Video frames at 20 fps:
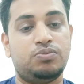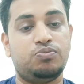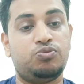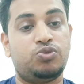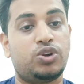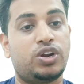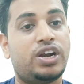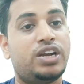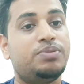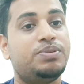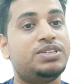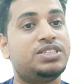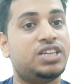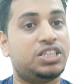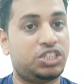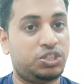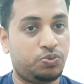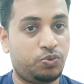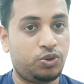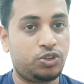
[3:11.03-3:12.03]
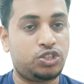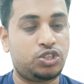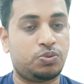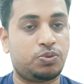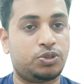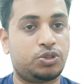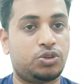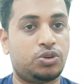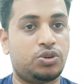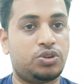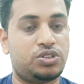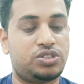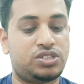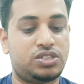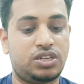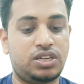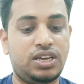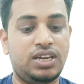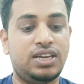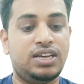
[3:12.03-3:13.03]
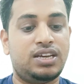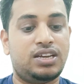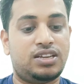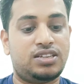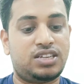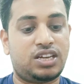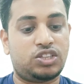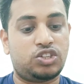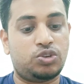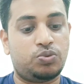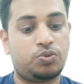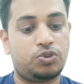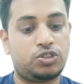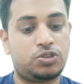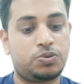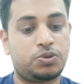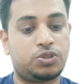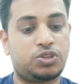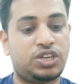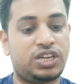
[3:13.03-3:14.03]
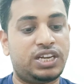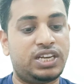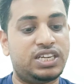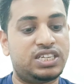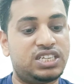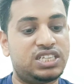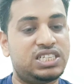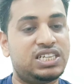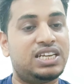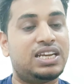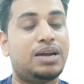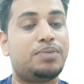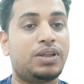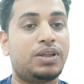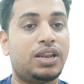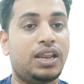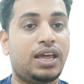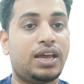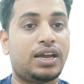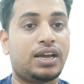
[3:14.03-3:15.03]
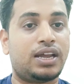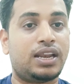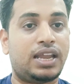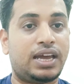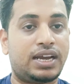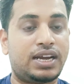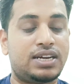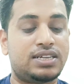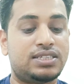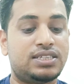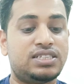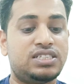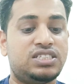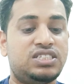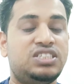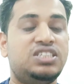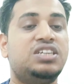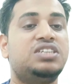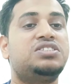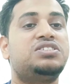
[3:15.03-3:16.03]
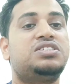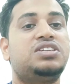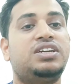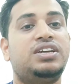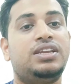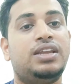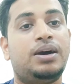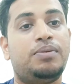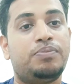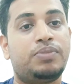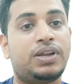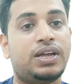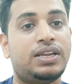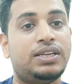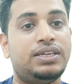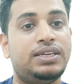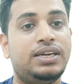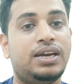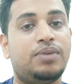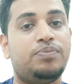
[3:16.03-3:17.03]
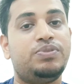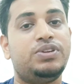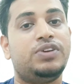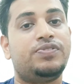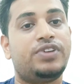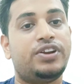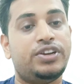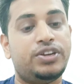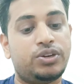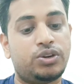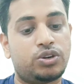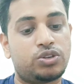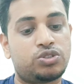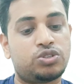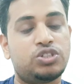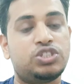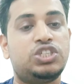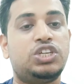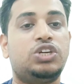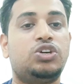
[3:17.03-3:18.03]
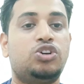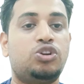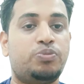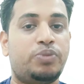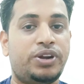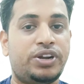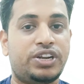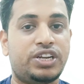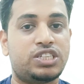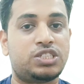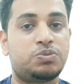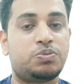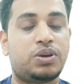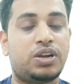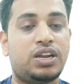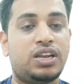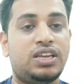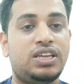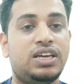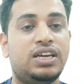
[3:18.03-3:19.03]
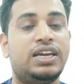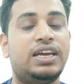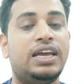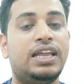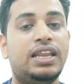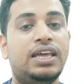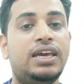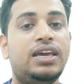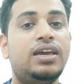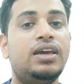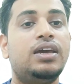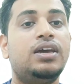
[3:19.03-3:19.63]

ভোটার আইডি বা জাতীয় পত্র রয়েছে যে জাতীয় পত্র ইংলিশে যে নামটা লেখা আছে জাস্ট এই নামটা নিয়ে আপনি আপনার নিকটস্থ যে কোনো মানি ট্রান্সফারে নিয়ে গেলে